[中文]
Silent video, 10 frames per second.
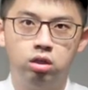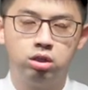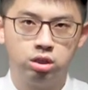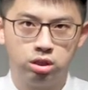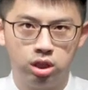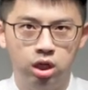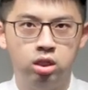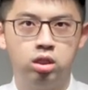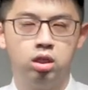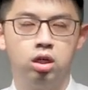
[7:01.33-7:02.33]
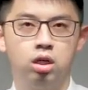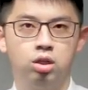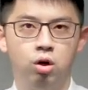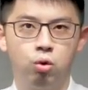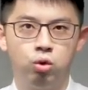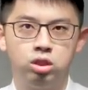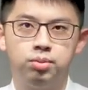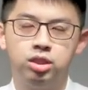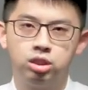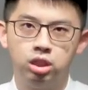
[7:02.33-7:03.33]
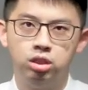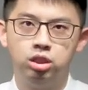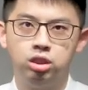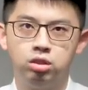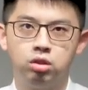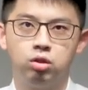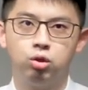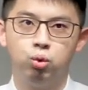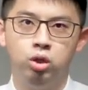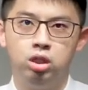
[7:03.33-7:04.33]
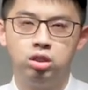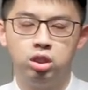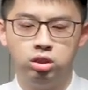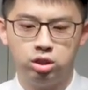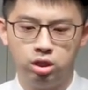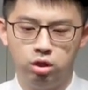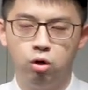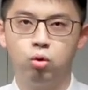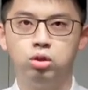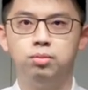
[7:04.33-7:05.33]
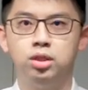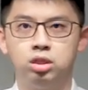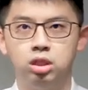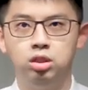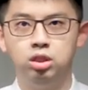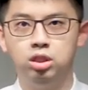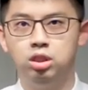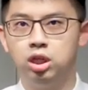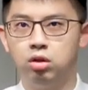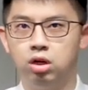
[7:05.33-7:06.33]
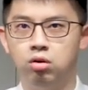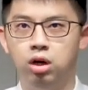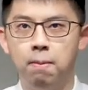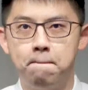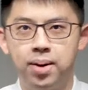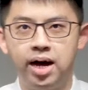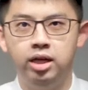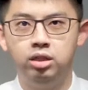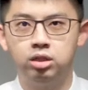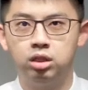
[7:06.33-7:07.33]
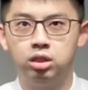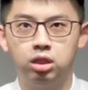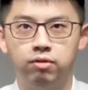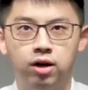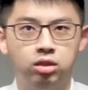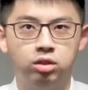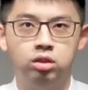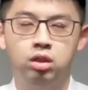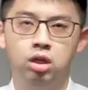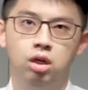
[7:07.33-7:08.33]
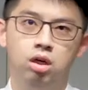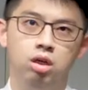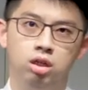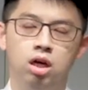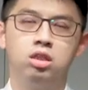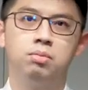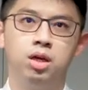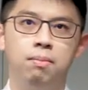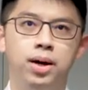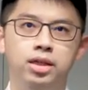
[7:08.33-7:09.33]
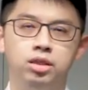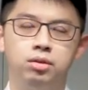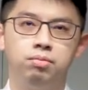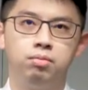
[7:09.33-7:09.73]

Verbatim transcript: 神透过这本圣经，哈，独一的真神透过这本圣经教导人拜神的方式，要怎么样拜神？